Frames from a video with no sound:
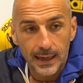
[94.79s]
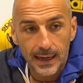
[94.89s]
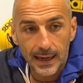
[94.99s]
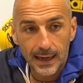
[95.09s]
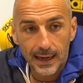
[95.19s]

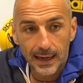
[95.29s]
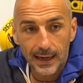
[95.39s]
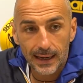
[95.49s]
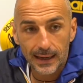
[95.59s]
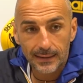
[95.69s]

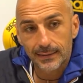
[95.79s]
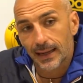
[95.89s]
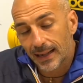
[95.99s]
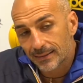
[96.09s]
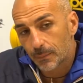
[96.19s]
E
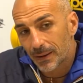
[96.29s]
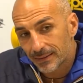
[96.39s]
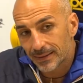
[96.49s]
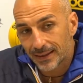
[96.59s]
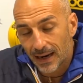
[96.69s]
dall'altra
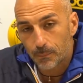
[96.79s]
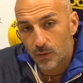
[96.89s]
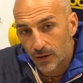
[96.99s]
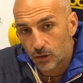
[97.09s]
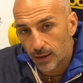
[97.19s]
parte del campo
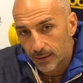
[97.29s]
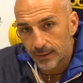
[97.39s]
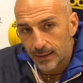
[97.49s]
invece